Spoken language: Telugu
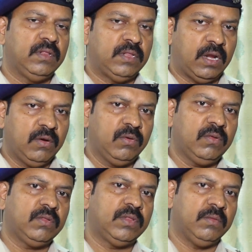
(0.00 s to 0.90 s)
తను
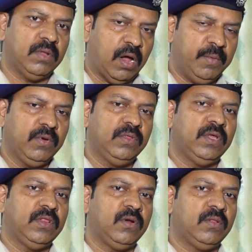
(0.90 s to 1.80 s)
అభివృద్ధి
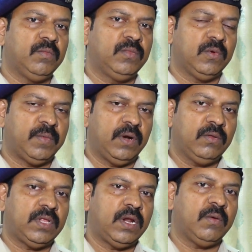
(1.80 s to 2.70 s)
చెందడంతో పాటు
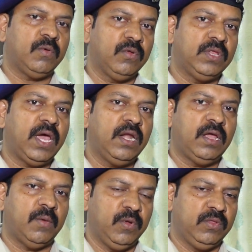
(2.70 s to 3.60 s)
తన హృదయాన్ని
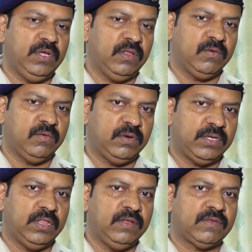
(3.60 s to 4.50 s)
అభివృద్ధి ఎందుకు
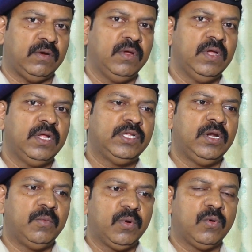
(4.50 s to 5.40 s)
చెందిస్తాడు
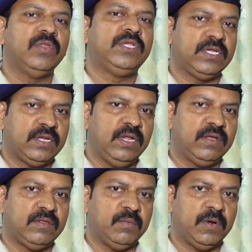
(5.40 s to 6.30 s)
చిన్నప్పుడు కోతి చేష్టలు
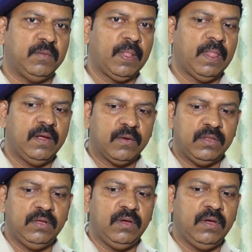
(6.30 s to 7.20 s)
చేస్తాం మనం
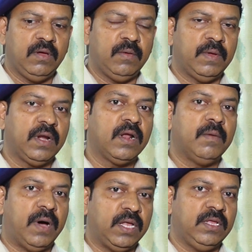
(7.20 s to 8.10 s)
కొద్ది
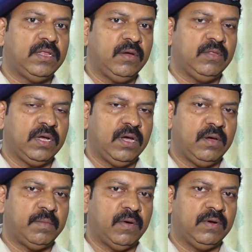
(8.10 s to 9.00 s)
పెరిగినాక బాధ్యతాయుతంగా
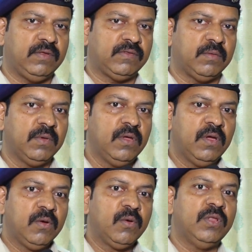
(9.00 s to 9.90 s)
ప్రవర్తిస్తాం
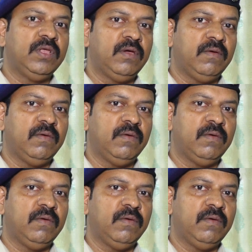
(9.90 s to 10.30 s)
ఇంకొద్ది